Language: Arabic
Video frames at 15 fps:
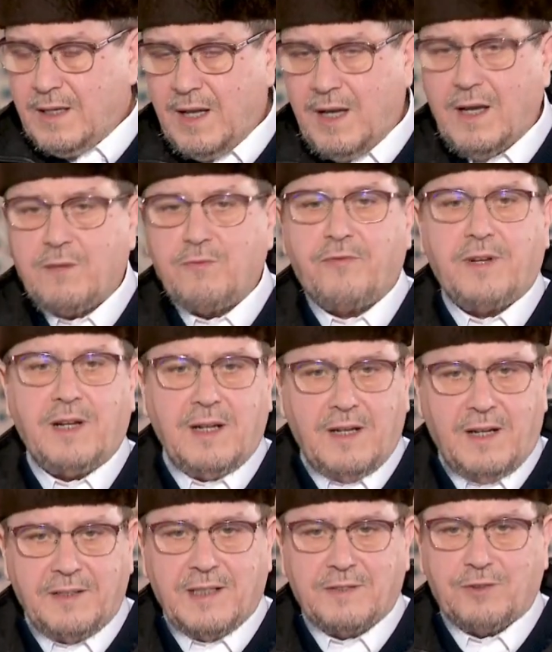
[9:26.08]

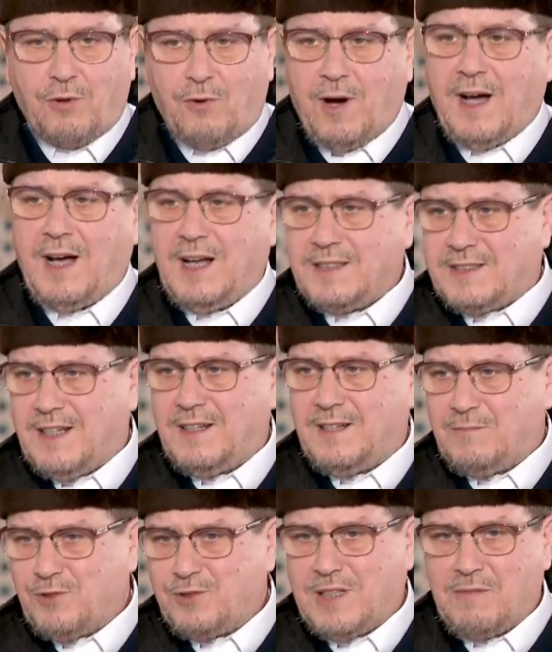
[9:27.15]
ككفرين يعني الطغاة
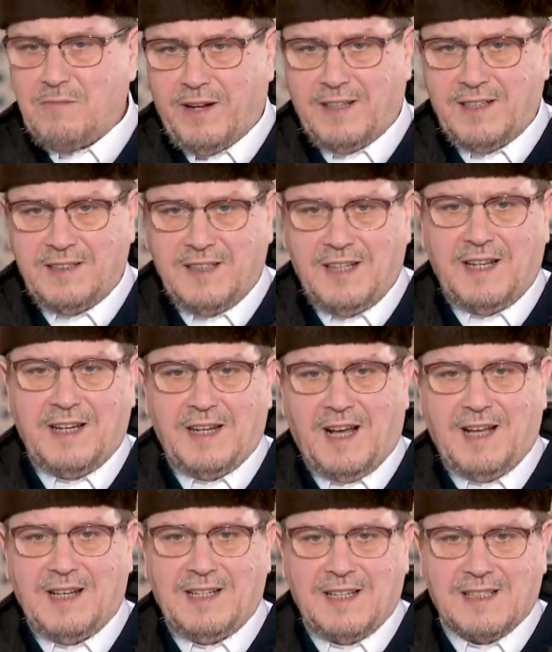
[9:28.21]
المتمردين
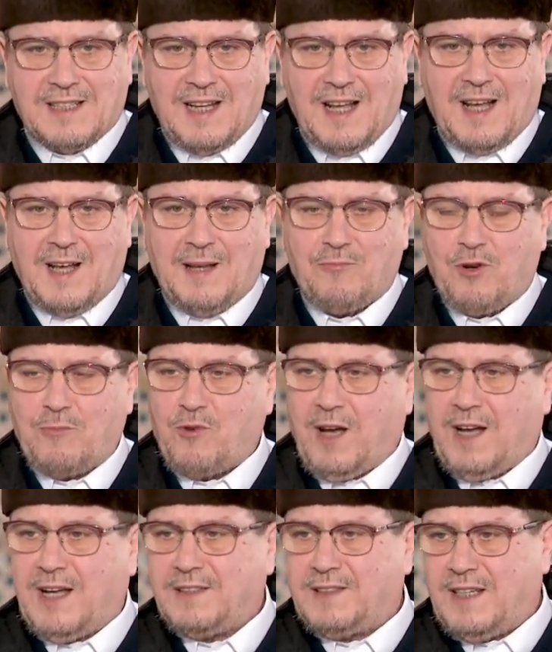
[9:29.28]
على الإسلام
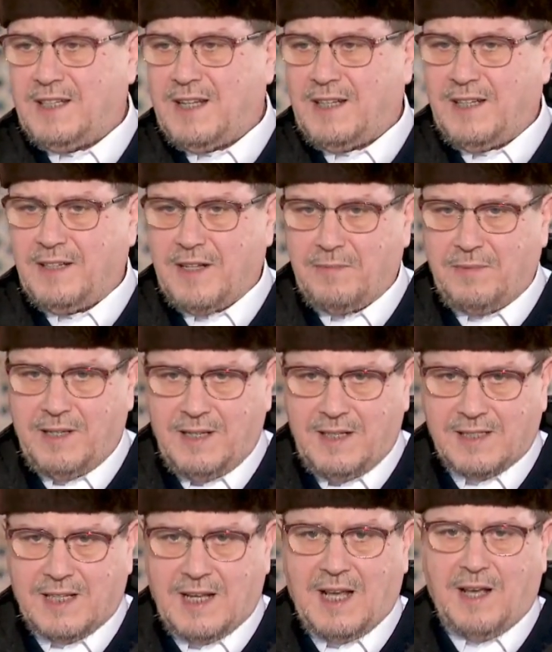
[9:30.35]
والمعادين لنبي
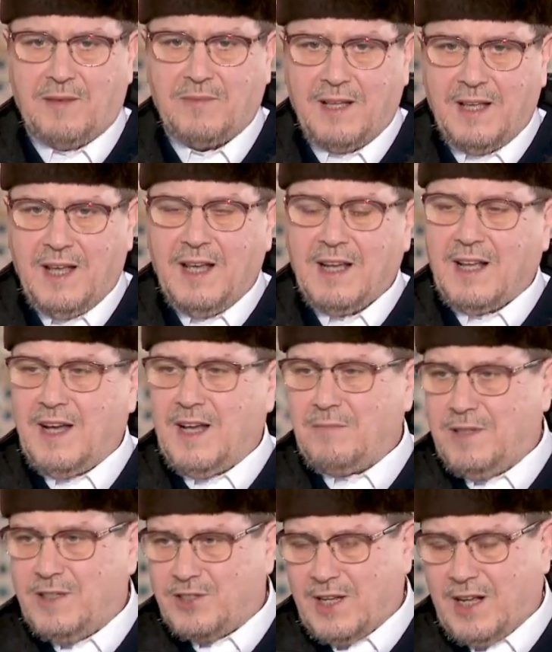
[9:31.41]
الإسلام
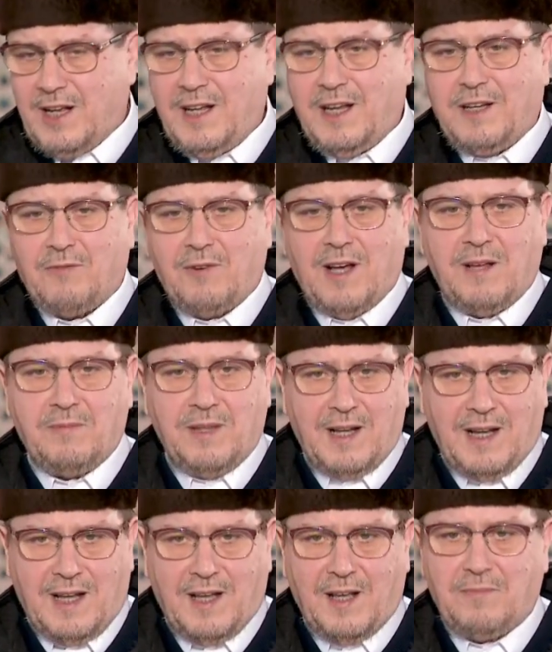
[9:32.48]
كأبي جهل
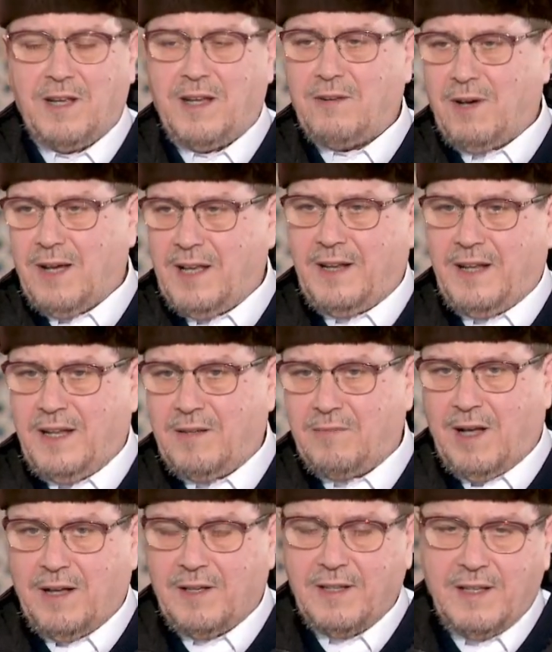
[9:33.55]
وأبي لهب
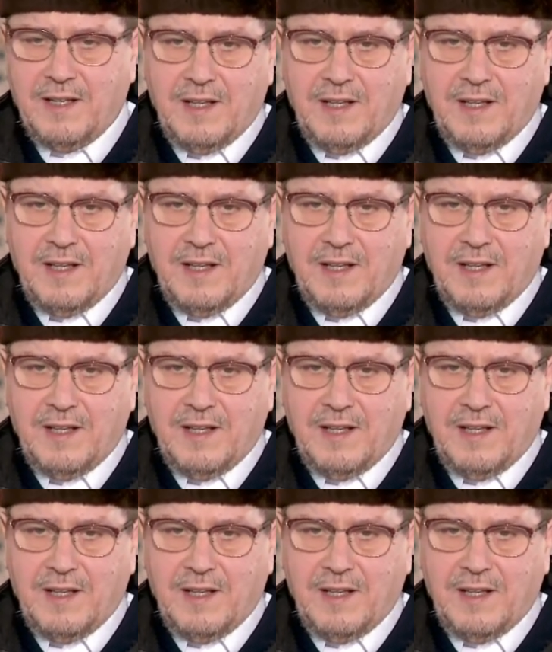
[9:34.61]
وغيرهما